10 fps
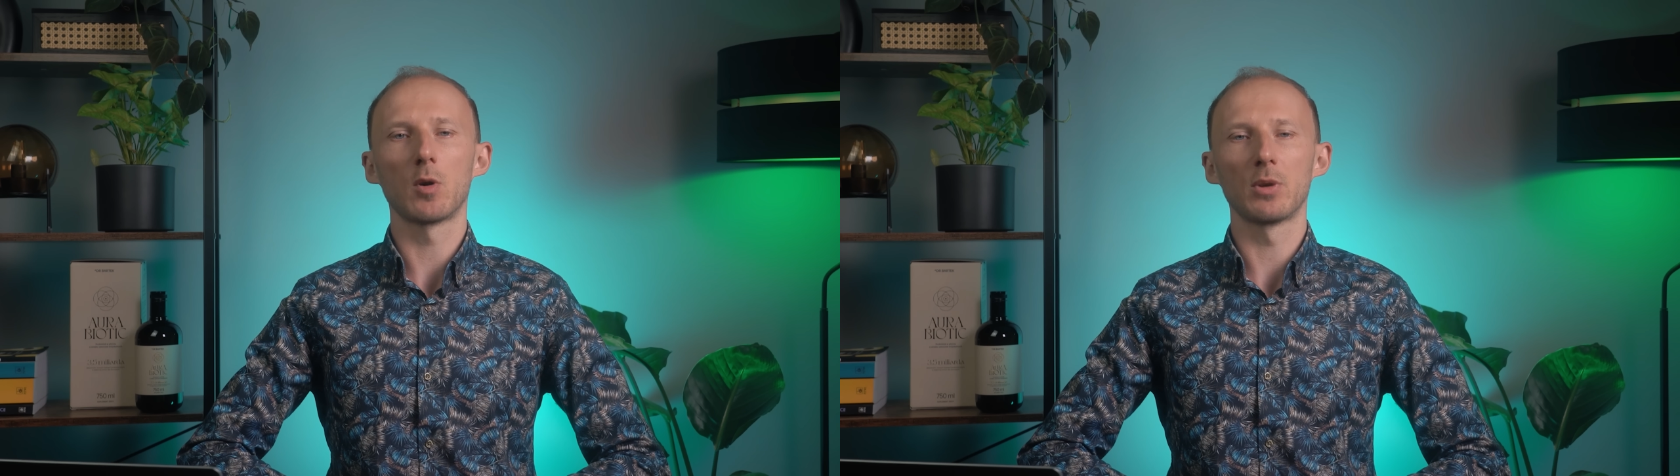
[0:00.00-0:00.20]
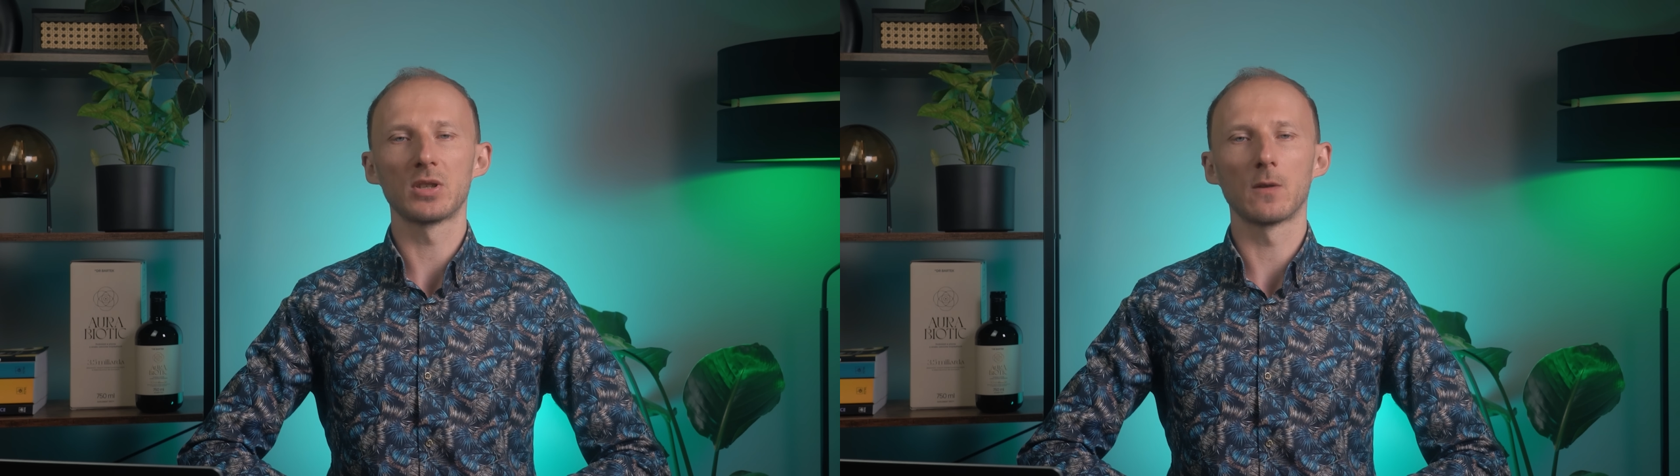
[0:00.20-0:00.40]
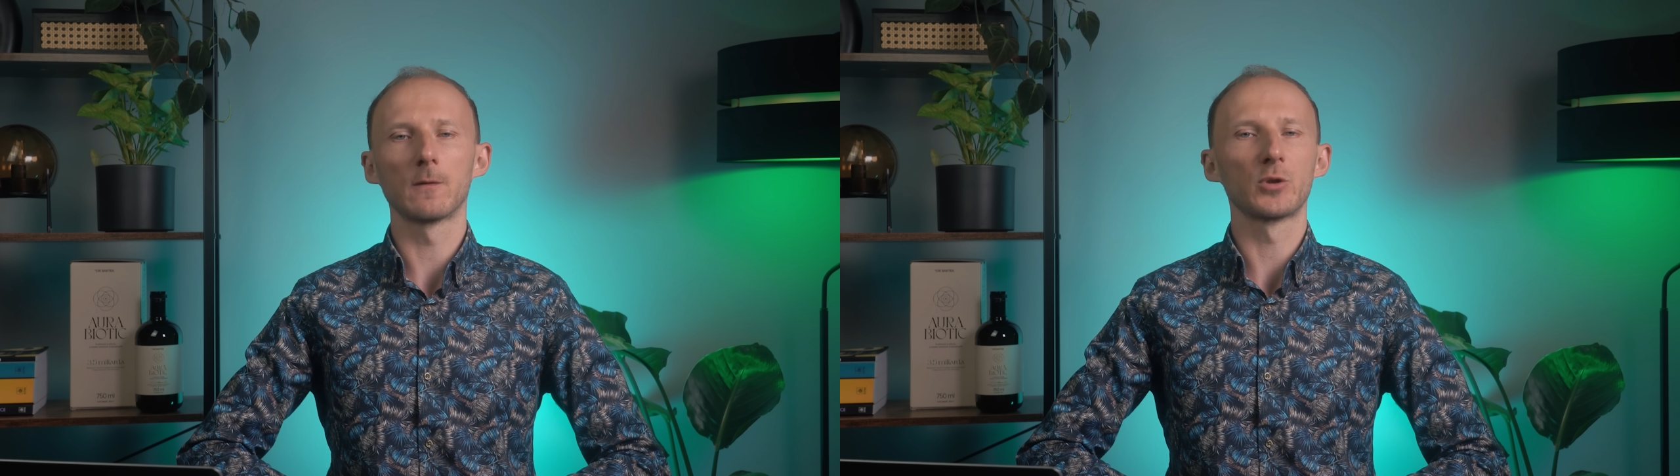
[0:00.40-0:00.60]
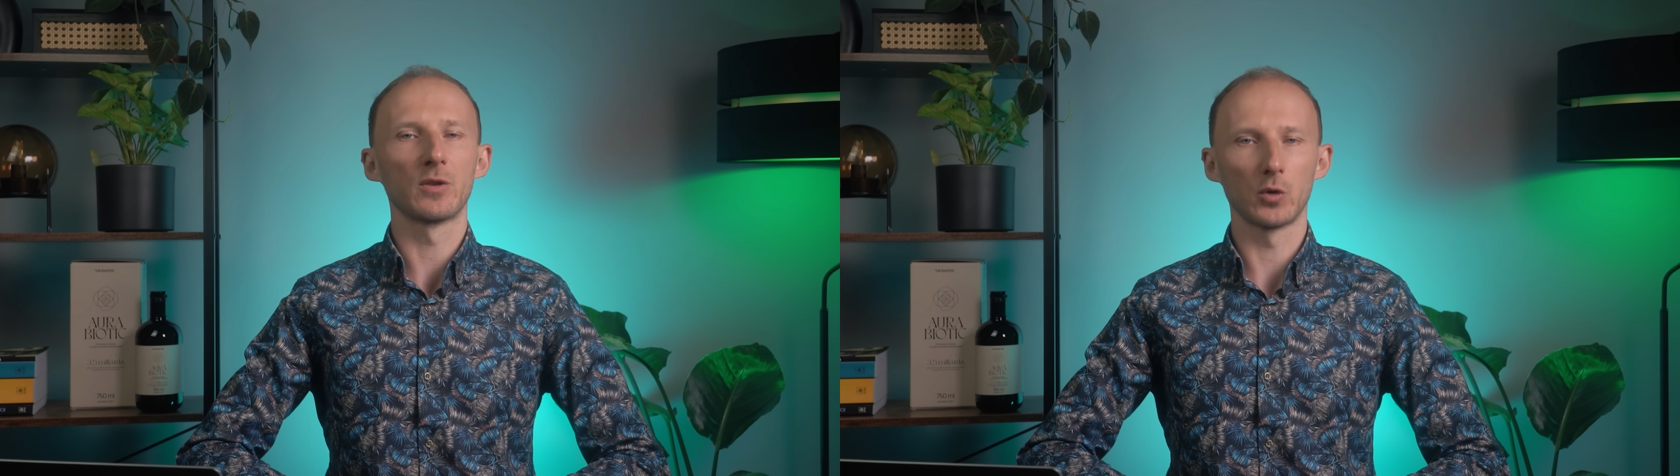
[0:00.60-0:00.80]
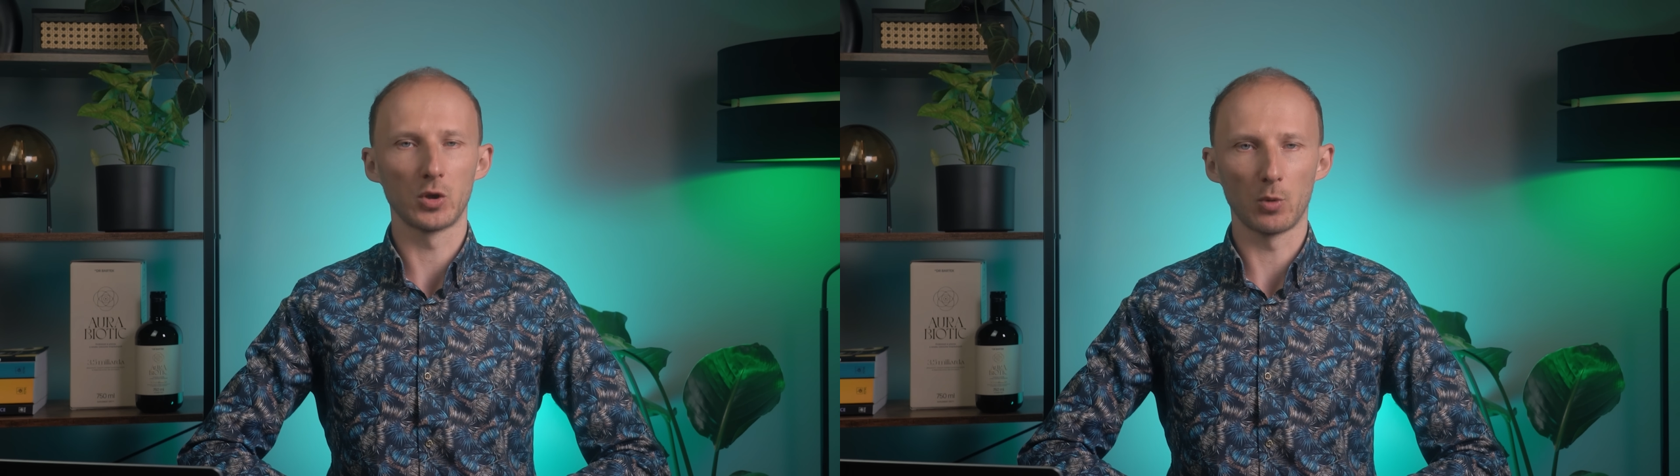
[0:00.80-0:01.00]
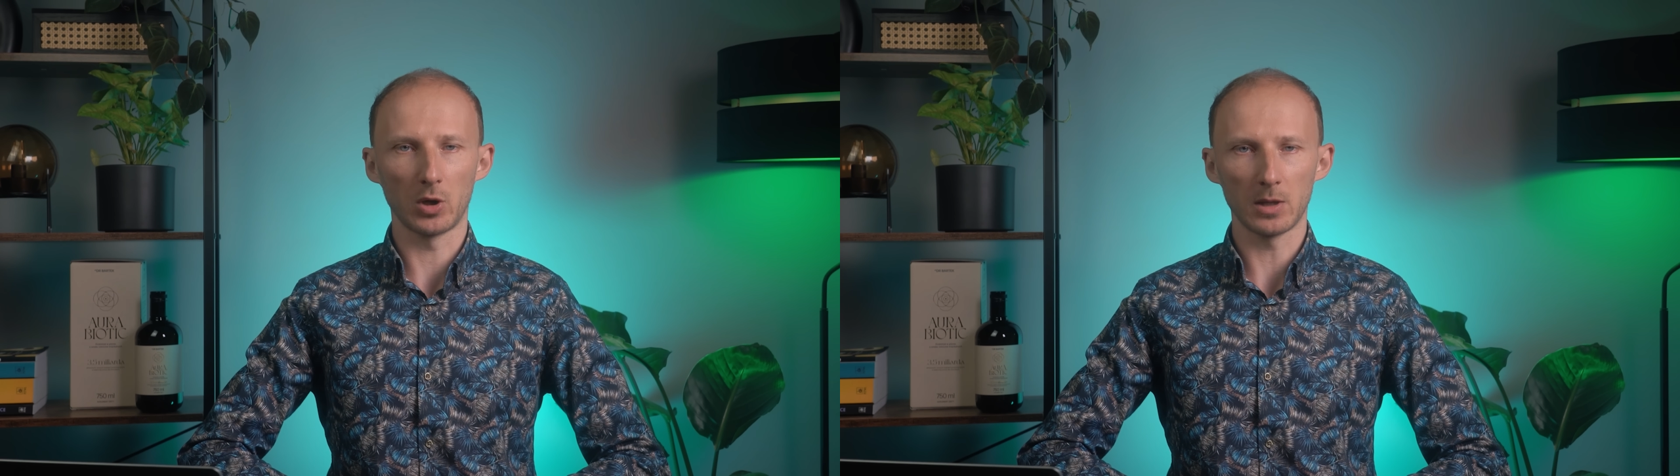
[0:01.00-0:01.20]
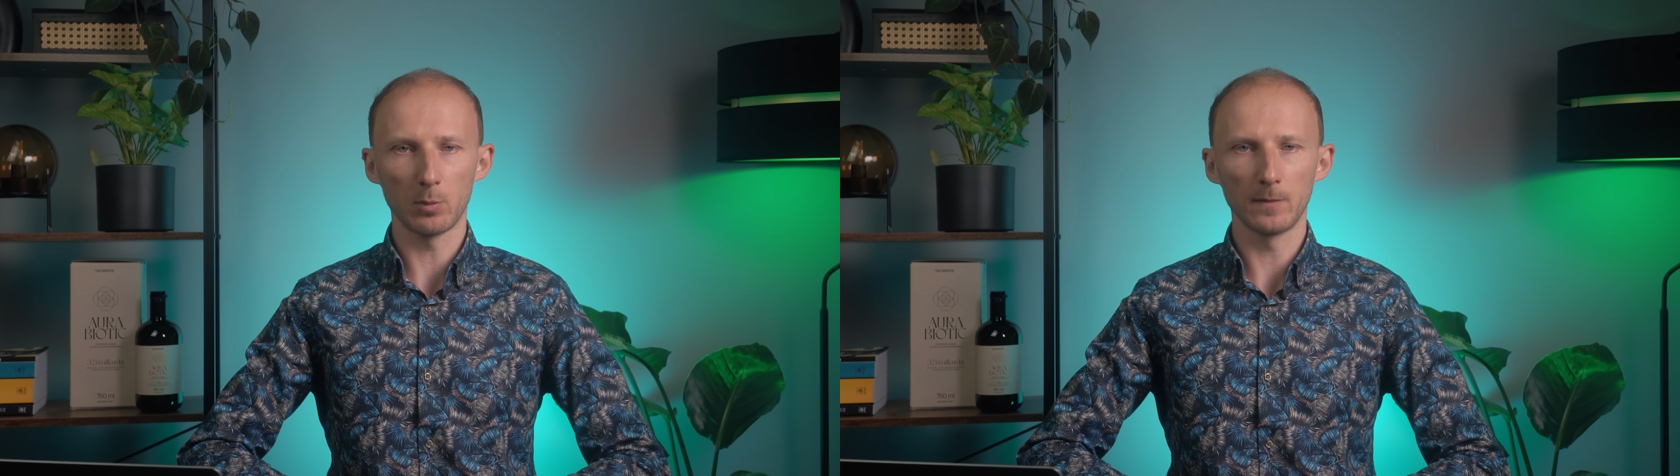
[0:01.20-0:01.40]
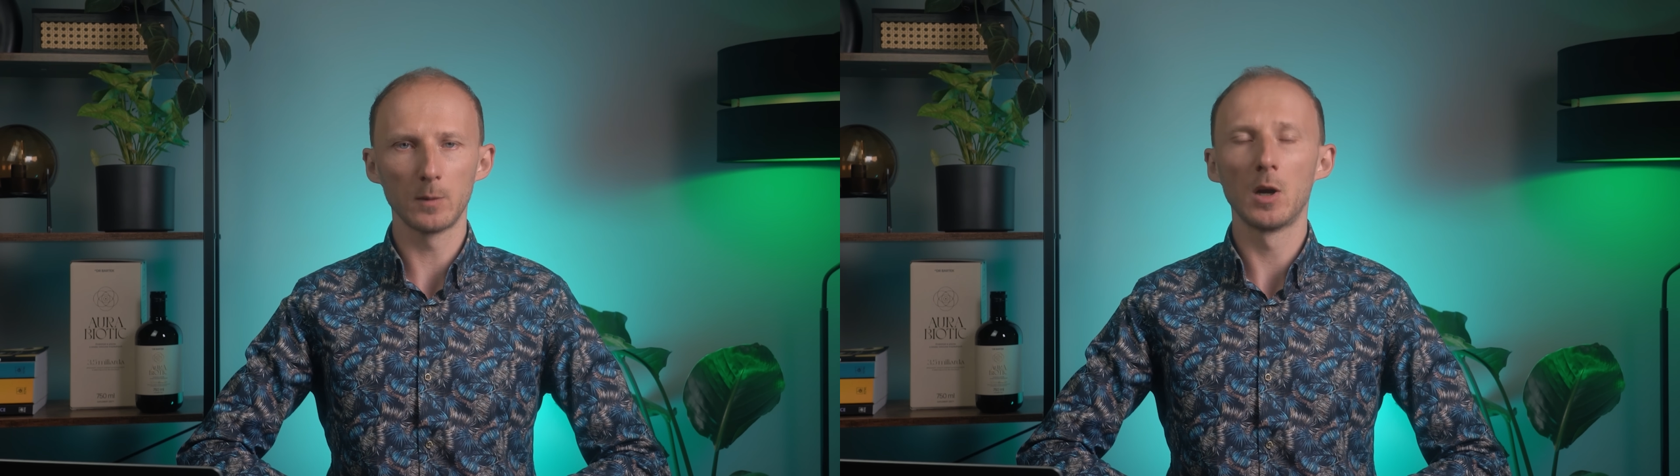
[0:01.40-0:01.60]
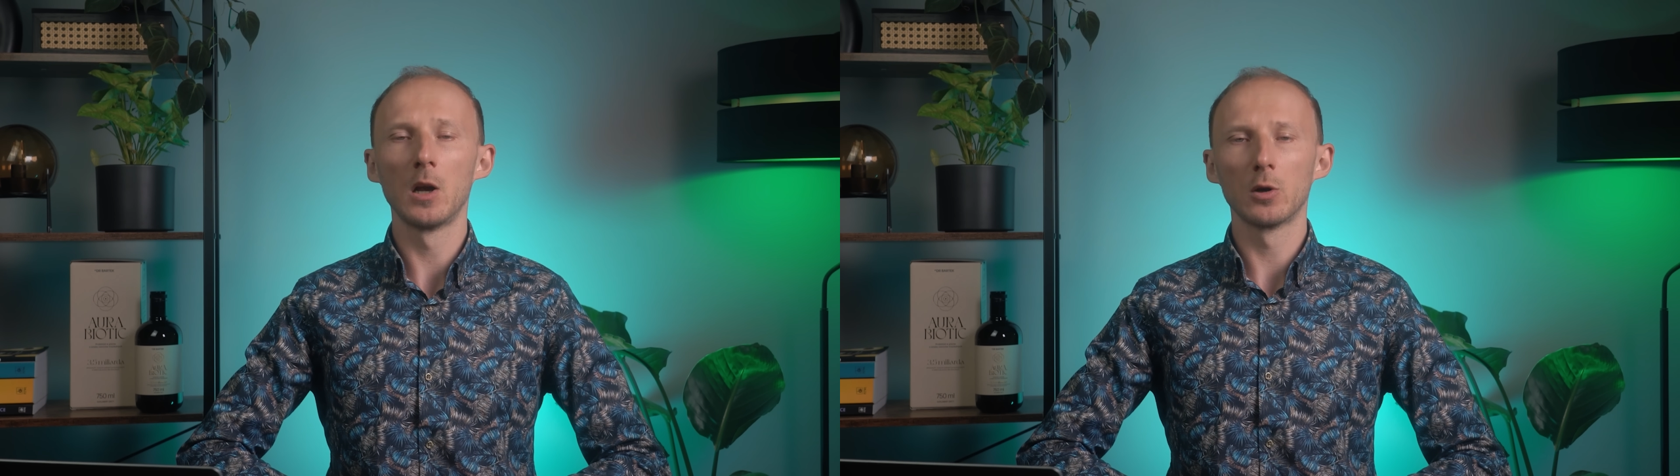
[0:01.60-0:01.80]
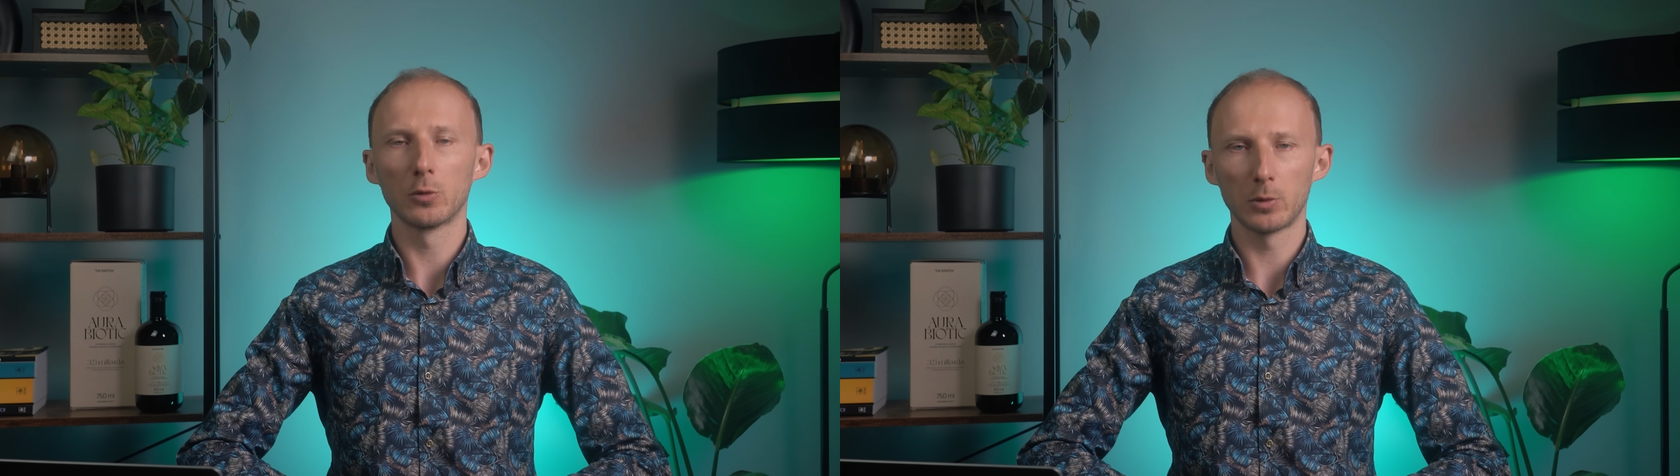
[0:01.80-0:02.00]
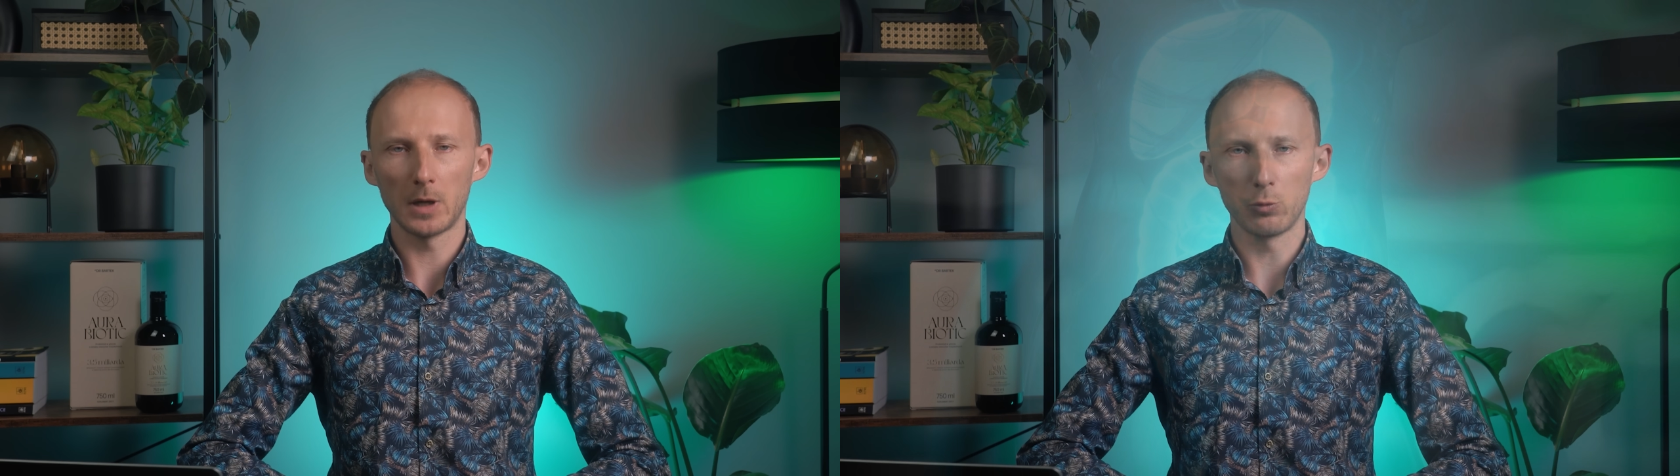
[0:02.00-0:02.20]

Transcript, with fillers: obecną w przewodzie pokarmowym, która